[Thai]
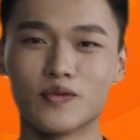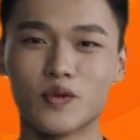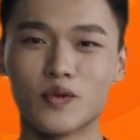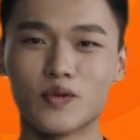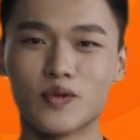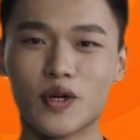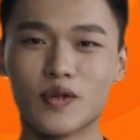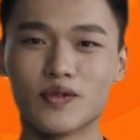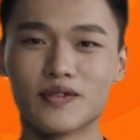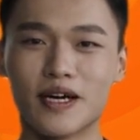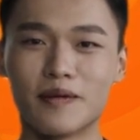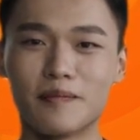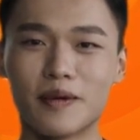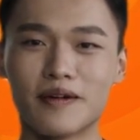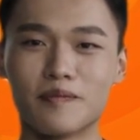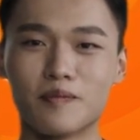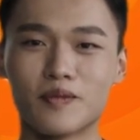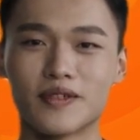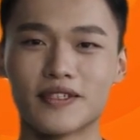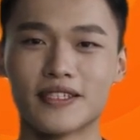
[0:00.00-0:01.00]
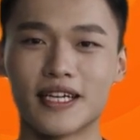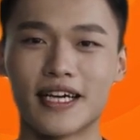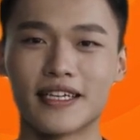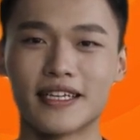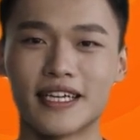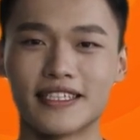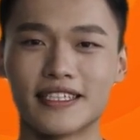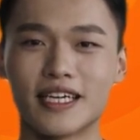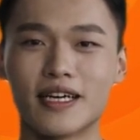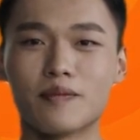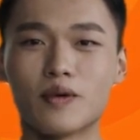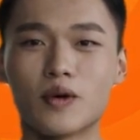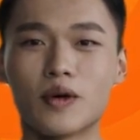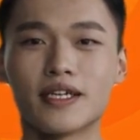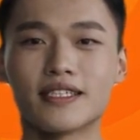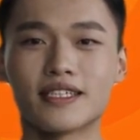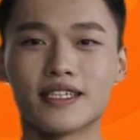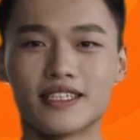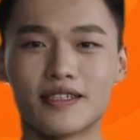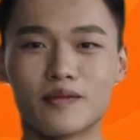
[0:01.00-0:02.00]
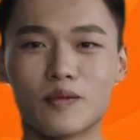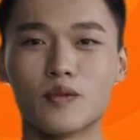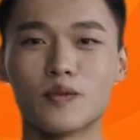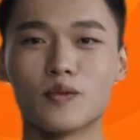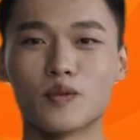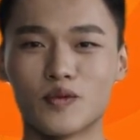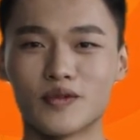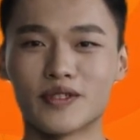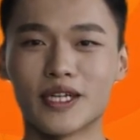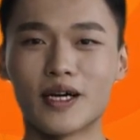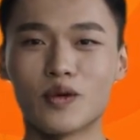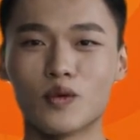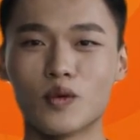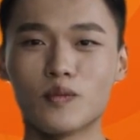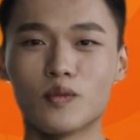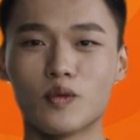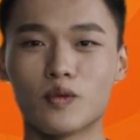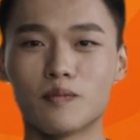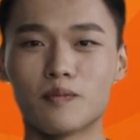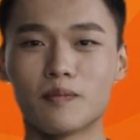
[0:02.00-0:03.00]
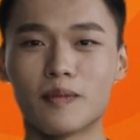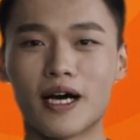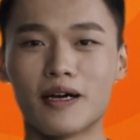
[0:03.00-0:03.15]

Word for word: ตัวกล้องสามารถหมุนสายได้สามร้อยสี่สิบหกองศาควบคุม